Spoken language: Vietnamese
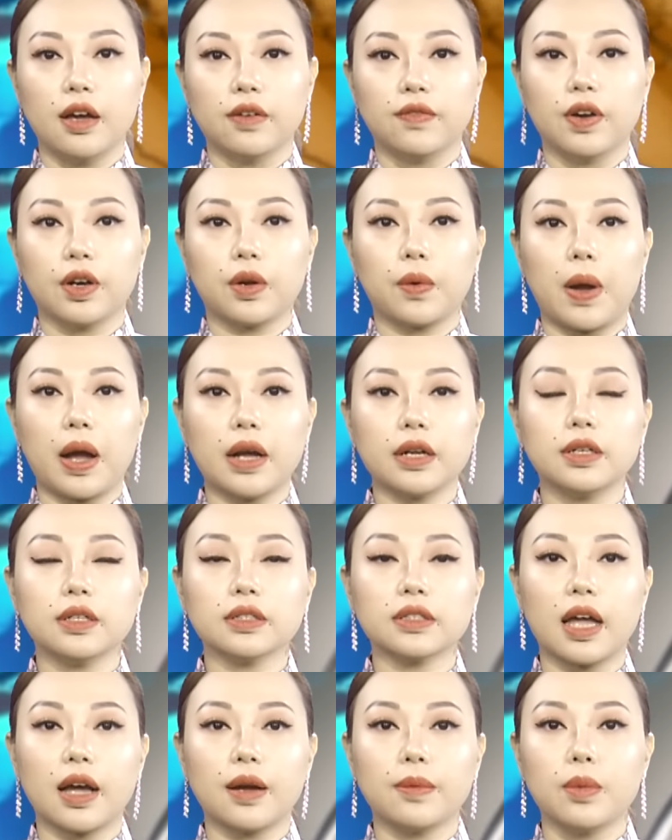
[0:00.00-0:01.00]
vượt quá
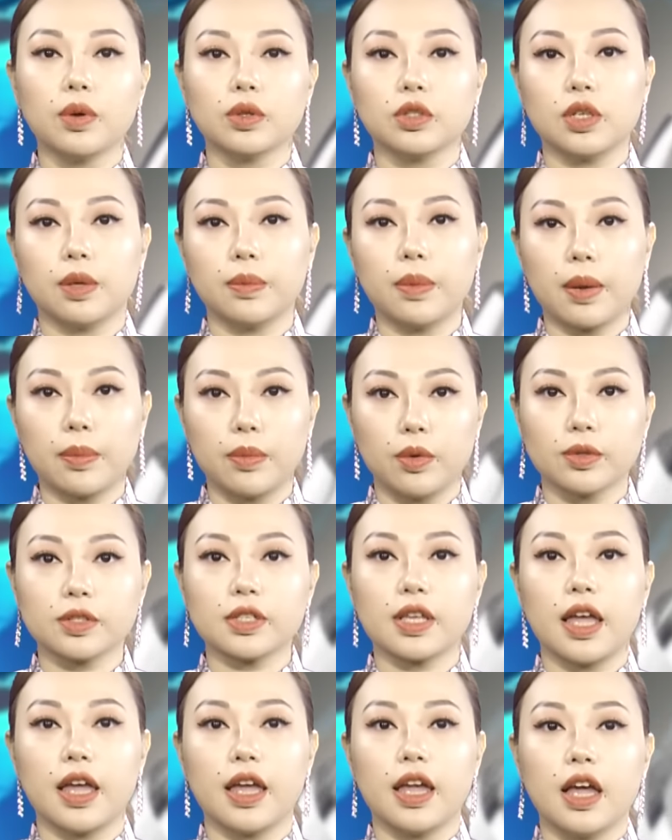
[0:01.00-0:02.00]
ngưỡng tăng 1.5 độ C